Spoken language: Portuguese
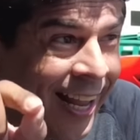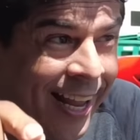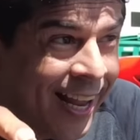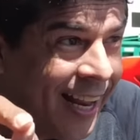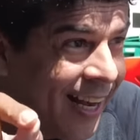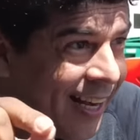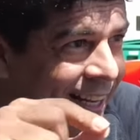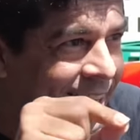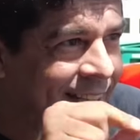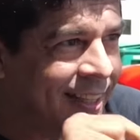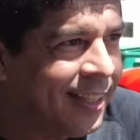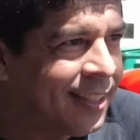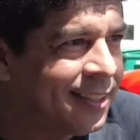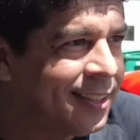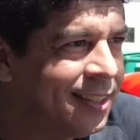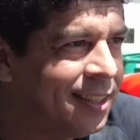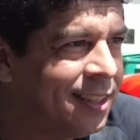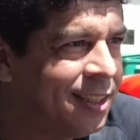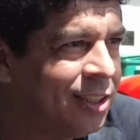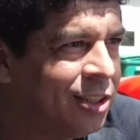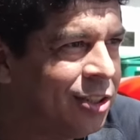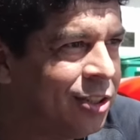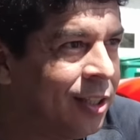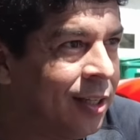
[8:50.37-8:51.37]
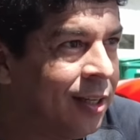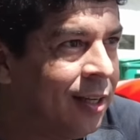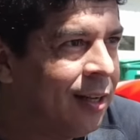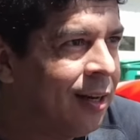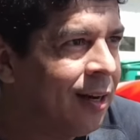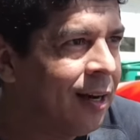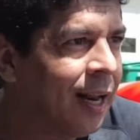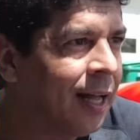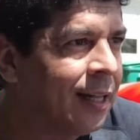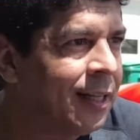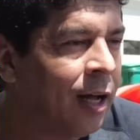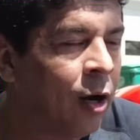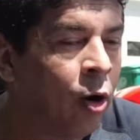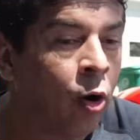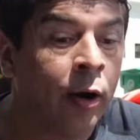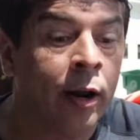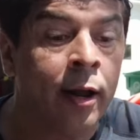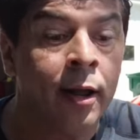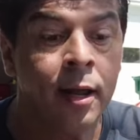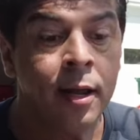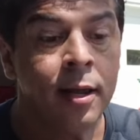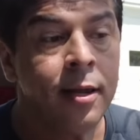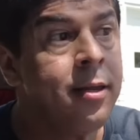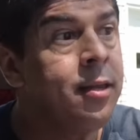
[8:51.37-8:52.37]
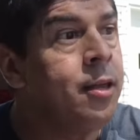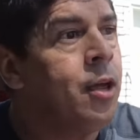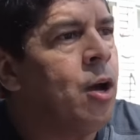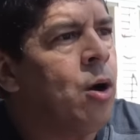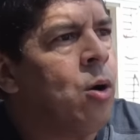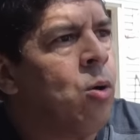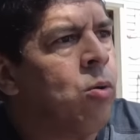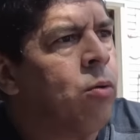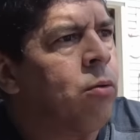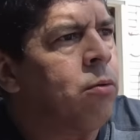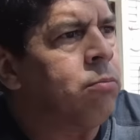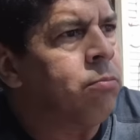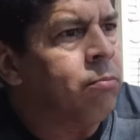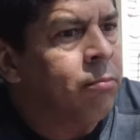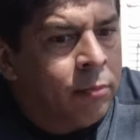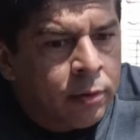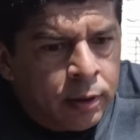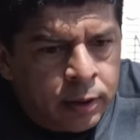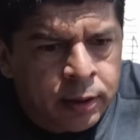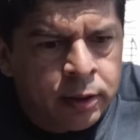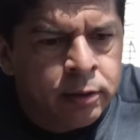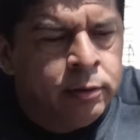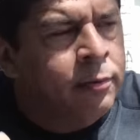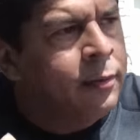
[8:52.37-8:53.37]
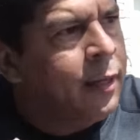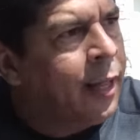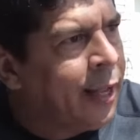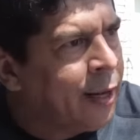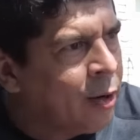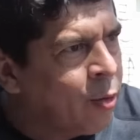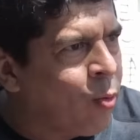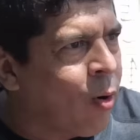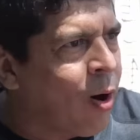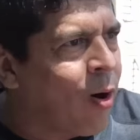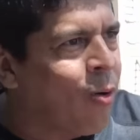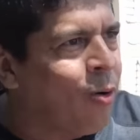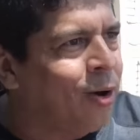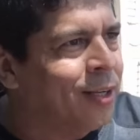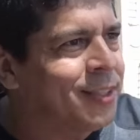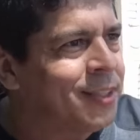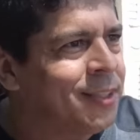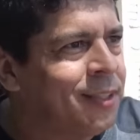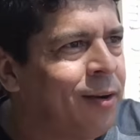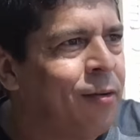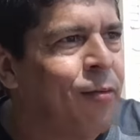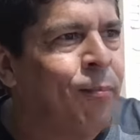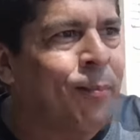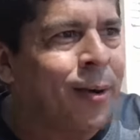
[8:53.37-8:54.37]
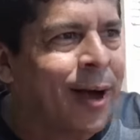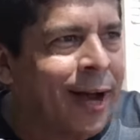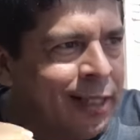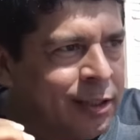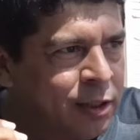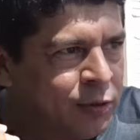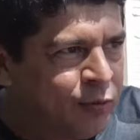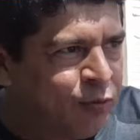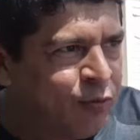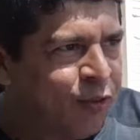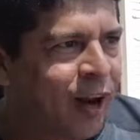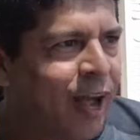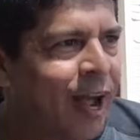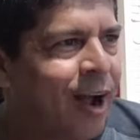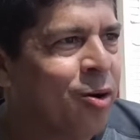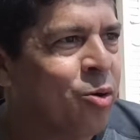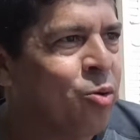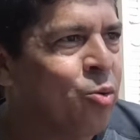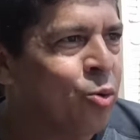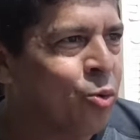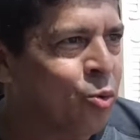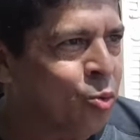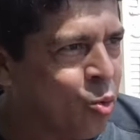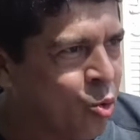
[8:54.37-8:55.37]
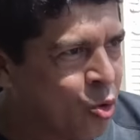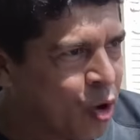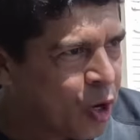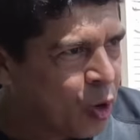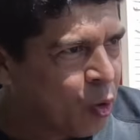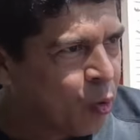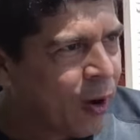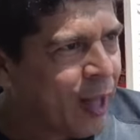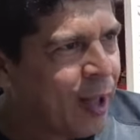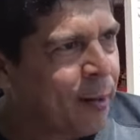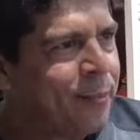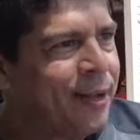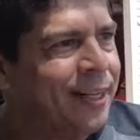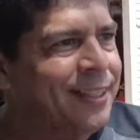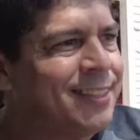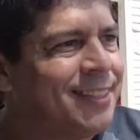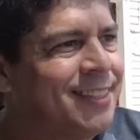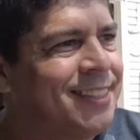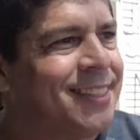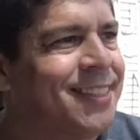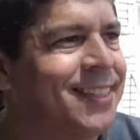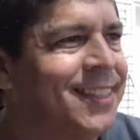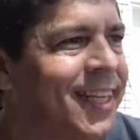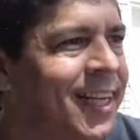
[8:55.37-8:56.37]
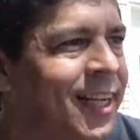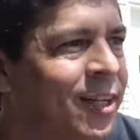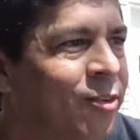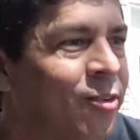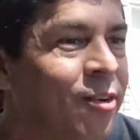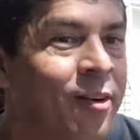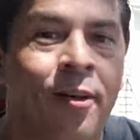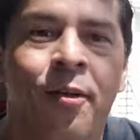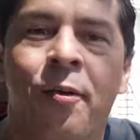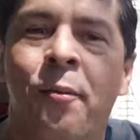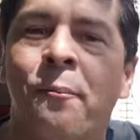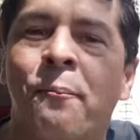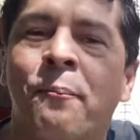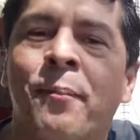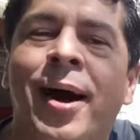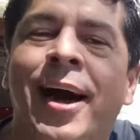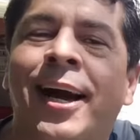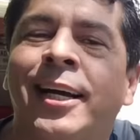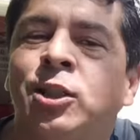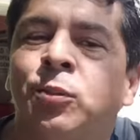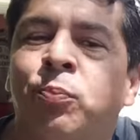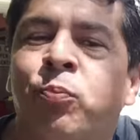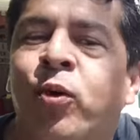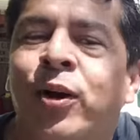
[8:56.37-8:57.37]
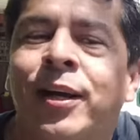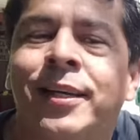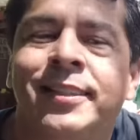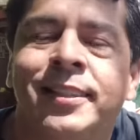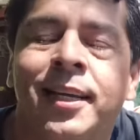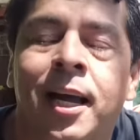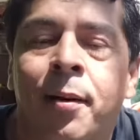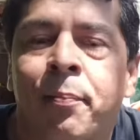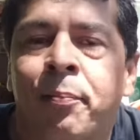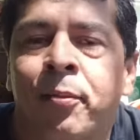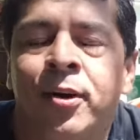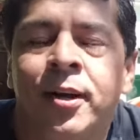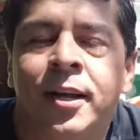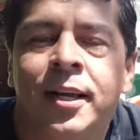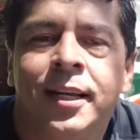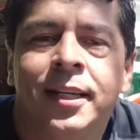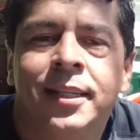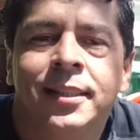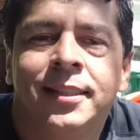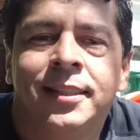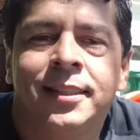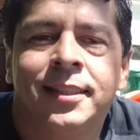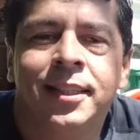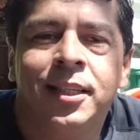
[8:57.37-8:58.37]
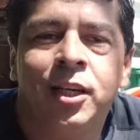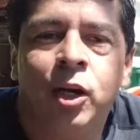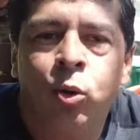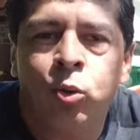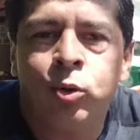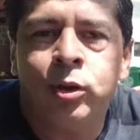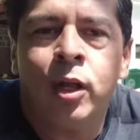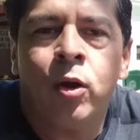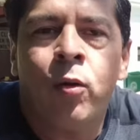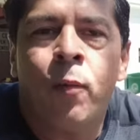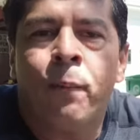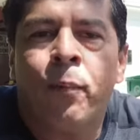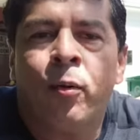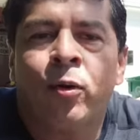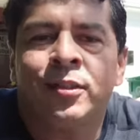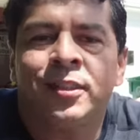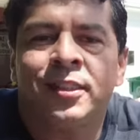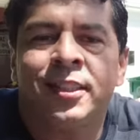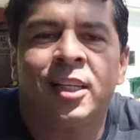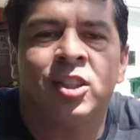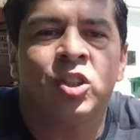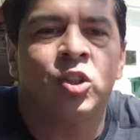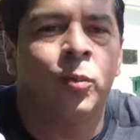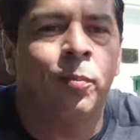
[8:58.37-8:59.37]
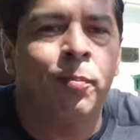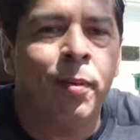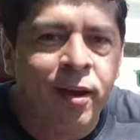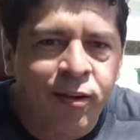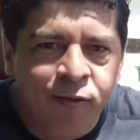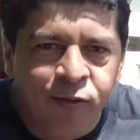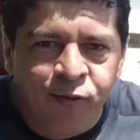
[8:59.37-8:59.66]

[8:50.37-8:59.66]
ele que decide lá na hora. E eu que não é igual assim, mais fraco curricularmente dizendo, mas por exemplo, se eu tenho um processo bem